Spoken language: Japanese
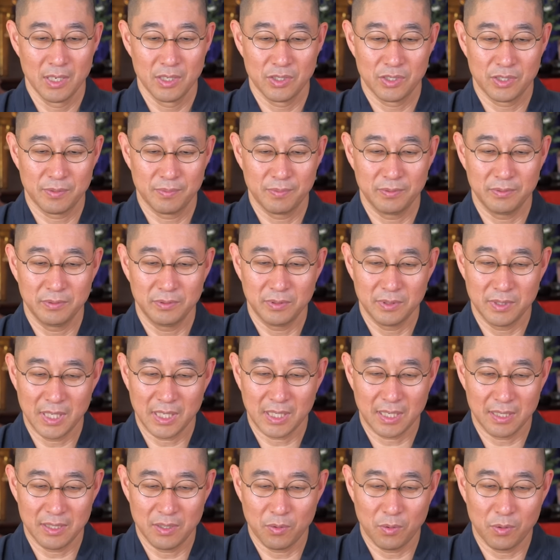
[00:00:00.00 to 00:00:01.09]
自分の
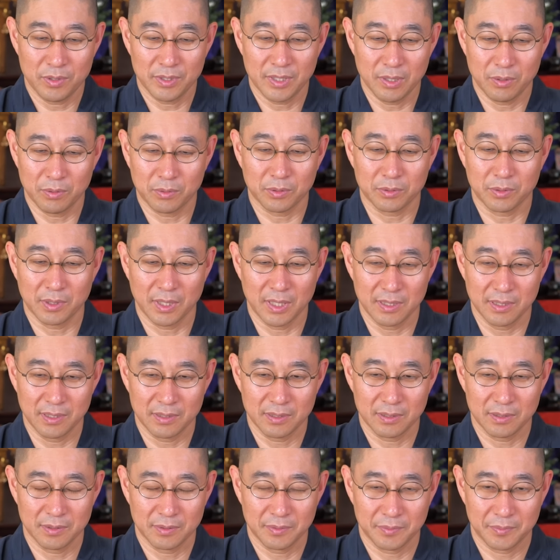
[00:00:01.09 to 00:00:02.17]
中で起きてることなんで
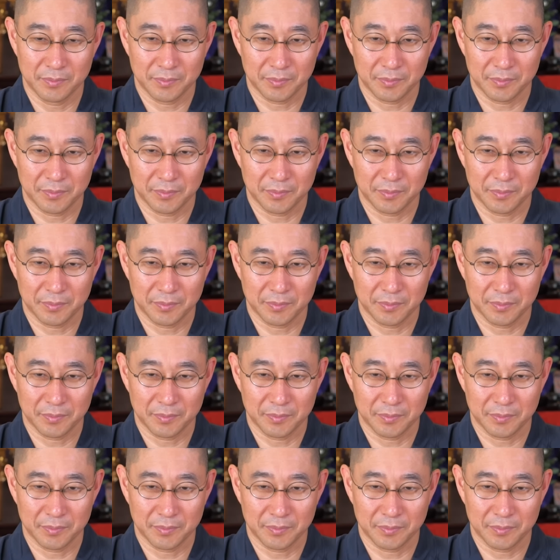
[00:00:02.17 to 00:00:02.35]
す。